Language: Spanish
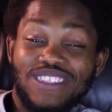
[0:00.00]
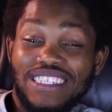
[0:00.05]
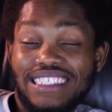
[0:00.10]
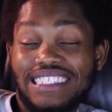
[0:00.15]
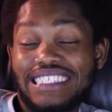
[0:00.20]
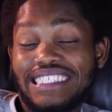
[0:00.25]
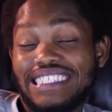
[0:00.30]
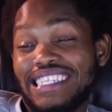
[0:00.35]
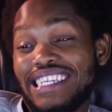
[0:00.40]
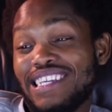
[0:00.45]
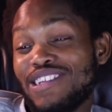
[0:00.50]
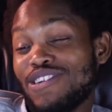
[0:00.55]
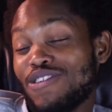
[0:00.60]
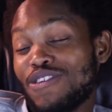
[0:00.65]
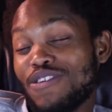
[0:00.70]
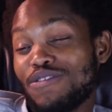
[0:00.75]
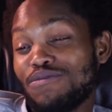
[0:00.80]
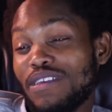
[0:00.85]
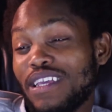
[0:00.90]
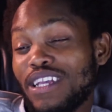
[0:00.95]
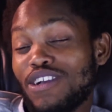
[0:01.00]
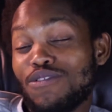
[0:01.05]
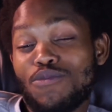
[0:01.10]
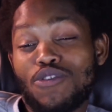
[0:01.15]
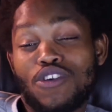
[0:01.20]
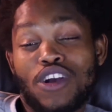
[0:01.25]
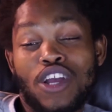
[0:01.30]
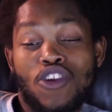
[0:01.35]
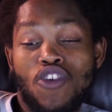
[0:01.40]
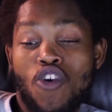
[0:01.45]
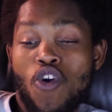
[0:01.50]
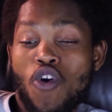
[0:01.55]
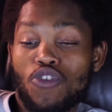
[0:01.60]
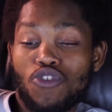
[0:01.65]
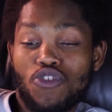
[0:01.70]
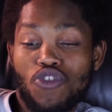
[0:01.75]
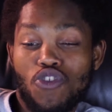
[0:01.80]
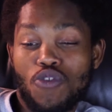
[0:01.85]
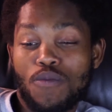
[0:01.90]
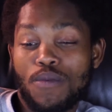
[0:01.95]
No te sincero, es como que no,
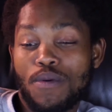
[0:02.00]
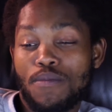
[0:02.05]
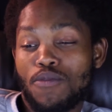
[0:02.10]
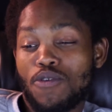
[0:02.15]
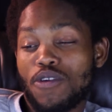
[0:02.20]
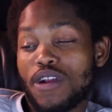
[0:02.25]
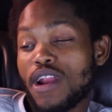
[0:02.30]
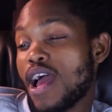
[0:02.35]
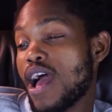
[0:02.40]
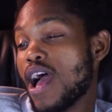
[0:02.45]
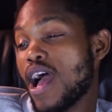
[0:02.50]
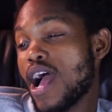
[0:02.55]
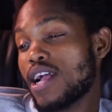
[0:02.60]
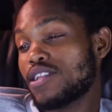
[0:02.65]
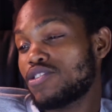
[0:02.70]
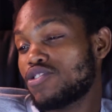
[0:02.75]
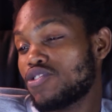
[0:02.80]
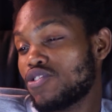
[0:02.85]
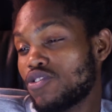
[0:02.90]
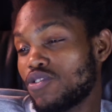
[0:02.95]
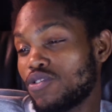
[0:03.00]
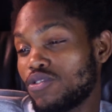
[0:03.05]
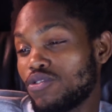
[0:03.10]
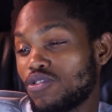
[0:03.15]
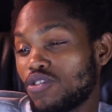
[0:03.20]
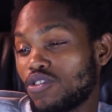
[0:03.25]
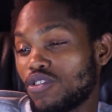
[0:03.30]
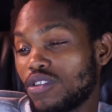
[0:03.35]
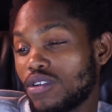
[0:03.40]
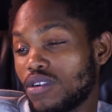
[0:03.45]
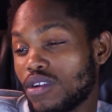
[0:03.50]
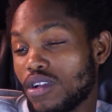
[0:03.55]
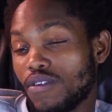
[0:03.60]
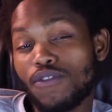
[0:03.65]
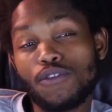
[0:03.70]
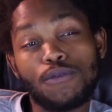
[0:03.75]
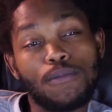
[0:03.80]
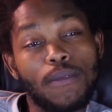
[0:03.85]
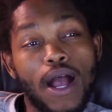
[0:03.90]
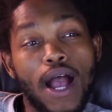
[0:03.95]
yo no me emborracho, yo no tengo que
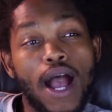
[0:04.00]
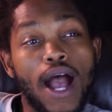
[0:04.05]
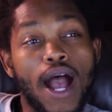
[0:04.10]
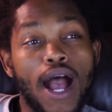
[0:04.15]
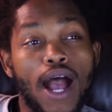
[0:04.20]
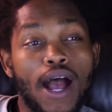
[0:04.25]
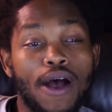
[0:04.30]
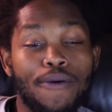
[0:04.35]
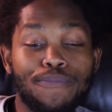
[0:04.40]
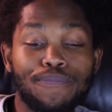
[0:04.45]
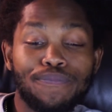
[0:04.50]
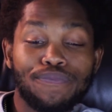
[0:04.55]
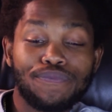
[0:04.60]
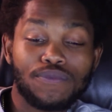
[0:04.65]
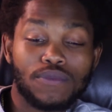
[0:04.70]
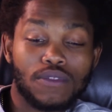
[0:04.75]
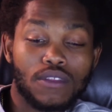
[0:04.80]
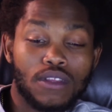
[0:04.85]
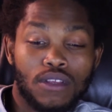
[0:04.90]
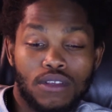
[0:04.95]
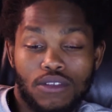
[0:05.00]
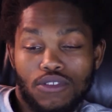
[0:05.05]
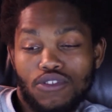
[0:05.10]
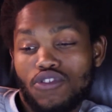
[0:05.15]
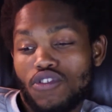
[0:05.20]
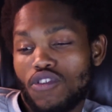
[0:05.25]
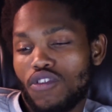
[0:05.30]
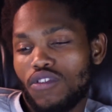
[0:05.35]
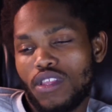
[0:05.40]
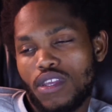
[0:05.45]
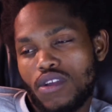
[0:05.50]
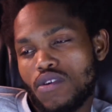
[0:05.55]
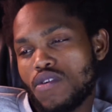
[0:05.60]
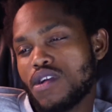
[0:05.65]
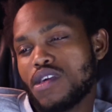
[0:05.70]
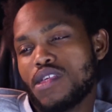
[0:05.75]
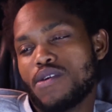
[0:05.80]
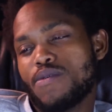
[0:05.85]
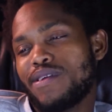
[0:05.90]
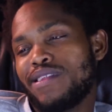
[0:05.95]
fumar, yo no tengo
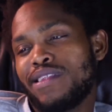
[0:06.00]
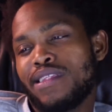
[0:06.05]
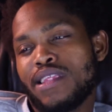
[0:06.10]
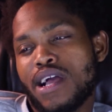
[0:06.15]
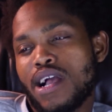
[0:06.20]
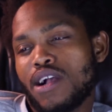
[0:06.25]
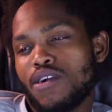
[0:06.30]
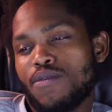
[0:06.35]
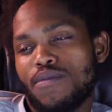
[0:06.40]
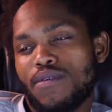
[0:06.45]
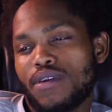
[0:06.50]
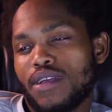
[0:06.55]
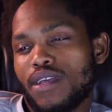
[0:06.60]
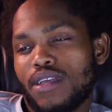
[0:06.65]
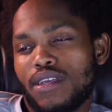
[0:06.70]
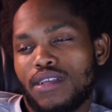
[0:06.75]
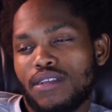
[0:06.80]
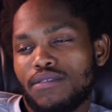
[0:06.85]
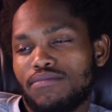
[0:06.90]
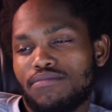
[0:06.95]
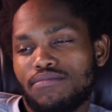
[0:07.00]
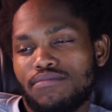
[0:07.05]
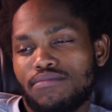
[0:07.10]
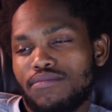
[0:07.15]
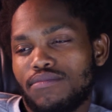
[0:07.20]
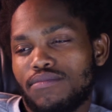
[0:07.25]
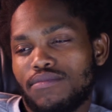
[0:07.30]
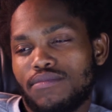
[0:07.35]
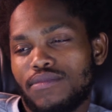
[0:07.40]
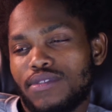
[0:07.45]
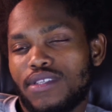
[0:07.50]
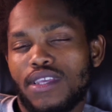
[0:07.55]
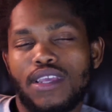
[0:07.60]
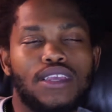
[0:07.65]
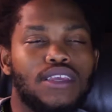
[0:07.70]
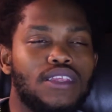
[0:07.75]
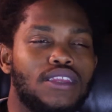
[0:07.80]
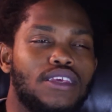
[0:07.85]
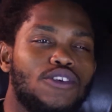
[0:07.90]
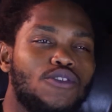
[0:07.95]
que de verdad como que
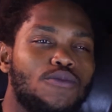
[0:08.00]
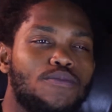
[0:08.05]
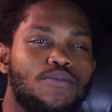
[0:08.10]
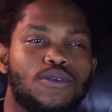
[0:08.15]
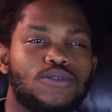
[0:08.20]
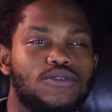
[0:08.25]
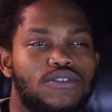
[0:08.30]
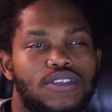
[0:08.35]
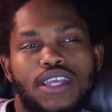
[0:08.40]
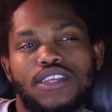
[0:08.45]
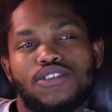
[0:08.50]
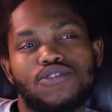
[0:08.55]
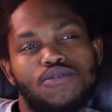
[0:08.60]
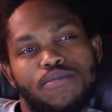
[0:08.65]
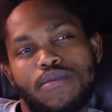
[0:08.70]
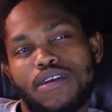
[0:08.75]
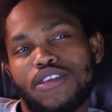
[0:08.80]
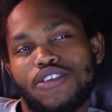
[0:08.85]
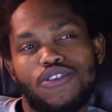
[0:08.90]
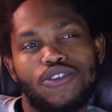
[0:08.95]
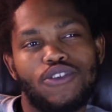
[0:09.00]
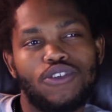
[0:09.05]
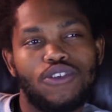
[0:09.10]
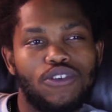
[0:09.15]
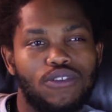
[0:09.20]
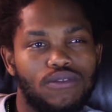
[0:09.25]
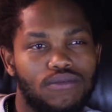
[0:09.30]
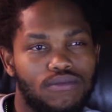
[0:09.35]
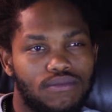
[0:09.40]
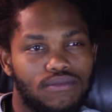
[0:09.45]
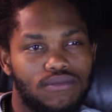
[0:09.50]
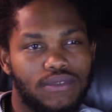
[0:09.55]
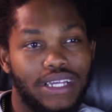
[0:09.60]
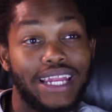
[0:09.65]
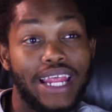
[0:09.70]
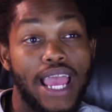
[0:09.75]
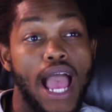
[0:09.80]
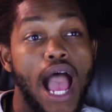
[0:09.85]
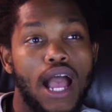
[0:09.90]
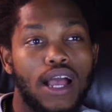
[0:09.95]
seguir ningún proceso para yo
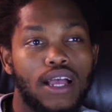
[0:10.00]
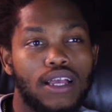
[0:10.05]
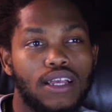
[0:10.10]
crear.